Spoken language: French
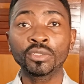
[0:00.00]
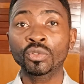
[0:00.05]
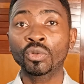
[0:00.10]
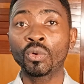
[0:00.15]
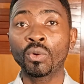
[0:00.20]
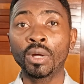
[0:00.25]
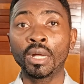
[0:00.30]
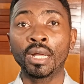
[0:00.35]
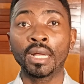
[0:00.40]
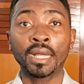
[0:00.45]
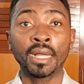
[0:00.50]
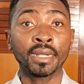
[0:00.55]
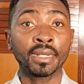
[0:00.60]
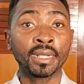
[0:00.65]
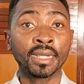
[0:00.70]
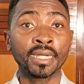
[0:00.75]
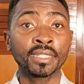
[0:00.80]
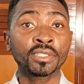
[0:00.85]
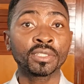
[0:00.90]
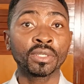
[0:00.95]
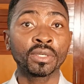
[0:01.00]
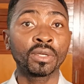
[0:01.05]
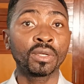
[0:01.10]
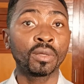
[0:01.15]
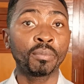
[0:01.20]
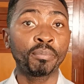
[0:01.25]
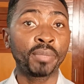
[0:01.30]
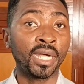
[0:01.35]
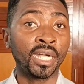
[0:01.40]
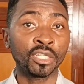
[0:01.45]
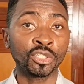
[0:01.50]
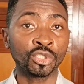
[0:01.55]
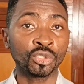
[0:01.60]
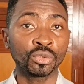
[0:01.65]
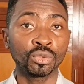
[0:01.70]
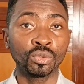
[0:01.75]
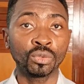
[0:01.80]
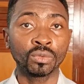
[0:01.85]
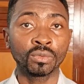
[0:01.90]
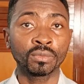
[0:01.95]
3 à 4 heures par
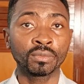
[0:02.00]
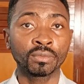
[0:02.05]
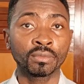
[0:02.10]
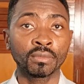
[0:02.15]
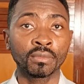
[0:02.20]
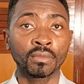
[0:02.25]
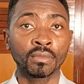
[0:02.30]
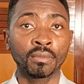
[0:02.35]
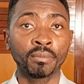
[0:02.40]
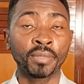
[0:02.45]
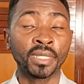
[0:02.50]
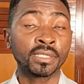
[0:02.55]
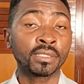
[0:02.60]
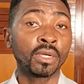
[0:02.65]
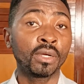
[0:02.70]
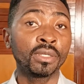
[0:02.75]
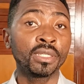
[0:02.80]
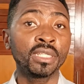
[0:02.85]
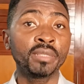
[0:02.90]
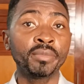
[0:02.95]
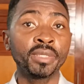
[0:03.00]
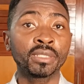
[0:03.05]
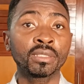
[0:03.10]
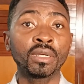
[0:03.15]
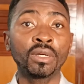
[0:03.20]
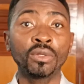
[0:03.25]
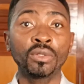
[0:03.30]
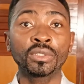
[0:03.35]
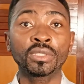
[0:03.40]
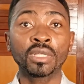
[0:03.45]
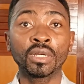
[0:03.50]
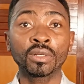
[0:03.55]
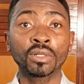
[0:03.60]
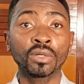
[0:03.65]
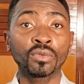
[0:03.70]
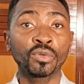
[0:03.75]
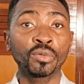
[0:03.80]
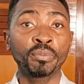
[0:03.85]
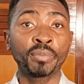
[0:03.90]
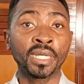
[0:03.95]
jour. Parce qu'en limitant le temps que
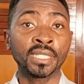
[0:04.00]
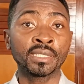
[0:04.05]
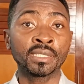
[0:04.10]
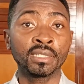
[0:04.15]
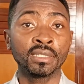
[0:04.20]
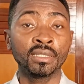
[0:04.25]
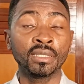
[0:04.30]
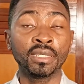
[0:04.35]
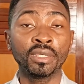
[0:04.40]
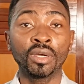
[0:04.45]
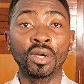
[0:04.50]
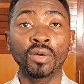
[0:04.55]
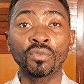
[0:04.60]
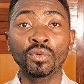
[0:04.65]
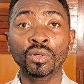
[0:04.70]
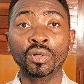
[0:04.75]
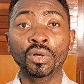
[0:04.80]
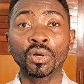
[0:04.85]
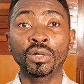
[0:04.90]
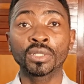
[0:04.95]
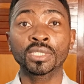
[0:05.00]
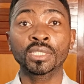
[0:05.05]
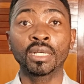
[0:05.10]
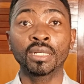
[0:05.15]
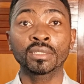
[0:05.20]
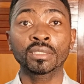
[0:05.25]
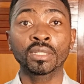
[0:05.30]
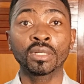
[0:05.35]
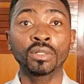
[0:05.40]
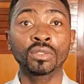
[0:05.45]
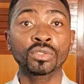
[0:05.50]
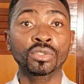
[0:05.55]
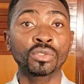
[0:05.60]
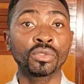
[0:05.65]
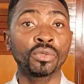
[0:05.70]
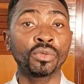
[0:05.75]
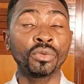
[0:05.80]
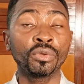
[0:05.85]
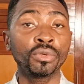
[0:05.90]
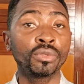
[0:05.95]
vous passez et en vous concentrant
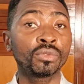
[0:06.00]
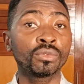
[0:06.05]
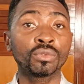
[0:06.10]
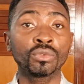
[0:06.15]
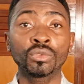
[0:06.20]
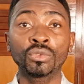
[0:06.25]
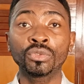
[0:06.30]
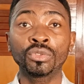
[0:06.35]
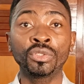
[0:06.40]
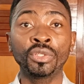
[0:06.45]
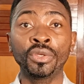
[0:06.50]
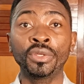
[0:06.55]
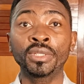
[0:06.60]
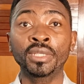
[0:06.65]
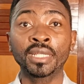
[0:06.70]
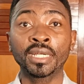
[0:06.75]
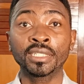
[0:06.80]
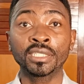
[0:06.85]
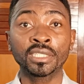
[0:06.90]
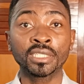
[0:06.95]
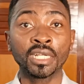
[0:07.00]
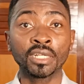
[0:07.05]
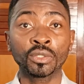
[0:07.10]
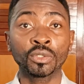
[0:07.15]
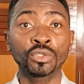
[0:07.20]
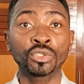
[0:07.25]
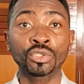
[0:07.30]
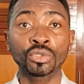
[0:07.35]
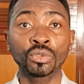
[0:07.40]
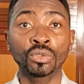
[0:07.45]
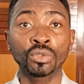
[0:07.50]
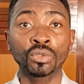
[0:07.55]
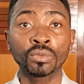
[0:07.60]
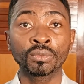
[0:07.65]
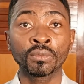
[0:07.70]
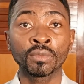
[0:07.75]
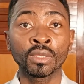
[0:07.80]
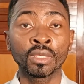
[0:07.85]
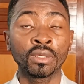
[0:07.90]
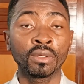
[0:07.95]
sur une ou deux tâches chaque jour,
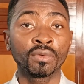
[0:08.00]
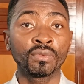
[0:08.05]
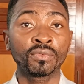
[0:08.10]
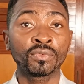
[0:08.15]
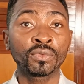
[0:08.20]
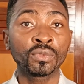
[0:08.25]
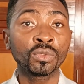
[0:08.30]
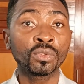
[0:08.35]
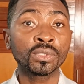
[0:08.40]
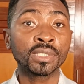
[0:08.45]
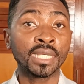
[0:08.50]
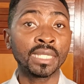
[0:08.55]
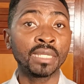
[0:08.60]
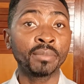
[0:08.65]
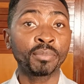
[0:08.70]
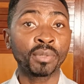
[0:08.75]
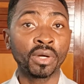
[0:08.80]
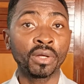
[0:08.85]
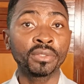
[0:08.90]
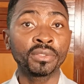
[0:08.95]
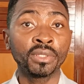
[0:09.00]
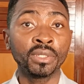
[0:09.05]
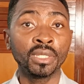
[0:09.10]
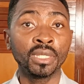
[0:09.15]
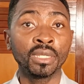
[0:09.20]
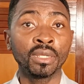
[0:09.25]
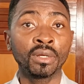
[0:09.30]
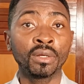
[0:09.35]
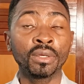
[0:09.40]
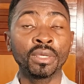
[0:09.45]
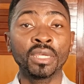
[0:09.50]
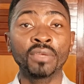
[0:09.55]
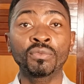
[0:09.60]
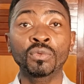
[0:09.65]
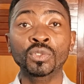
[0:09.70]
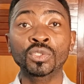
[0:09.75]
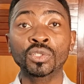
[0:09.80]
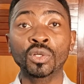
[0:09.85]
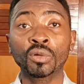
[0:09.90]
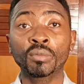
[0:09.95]
vous allez prendre de l'élan et
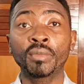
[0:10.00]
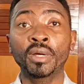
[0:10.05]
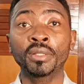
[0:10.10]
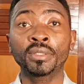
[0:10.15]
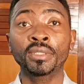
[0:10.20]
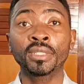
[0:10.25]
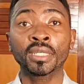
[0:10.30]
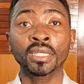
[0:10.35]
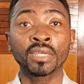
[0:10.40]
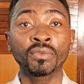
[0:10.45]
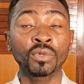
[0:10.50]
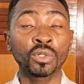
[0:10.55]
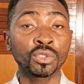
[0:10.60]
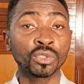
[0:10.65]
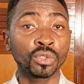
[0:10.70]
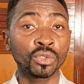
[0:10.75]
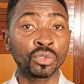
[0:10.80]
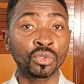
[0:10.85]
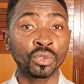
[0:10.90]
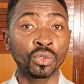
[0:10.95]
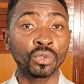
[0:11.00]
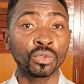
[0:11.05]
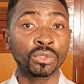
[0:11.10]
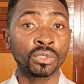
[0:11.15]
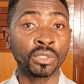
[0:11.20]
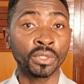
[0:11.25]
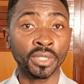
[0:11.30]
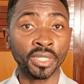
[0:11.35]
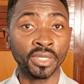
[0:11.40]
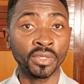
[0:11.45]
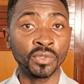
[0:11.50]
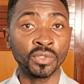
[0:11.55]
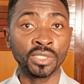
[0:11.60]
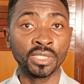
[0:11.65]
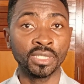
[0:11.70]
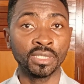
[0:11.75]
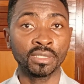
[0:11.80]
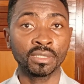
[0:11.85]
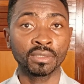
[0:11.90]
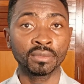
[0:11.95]
vous augmenterez votre taux de
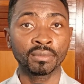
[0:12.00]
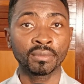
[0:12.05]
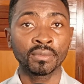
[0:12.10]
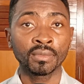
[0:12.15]
réussite.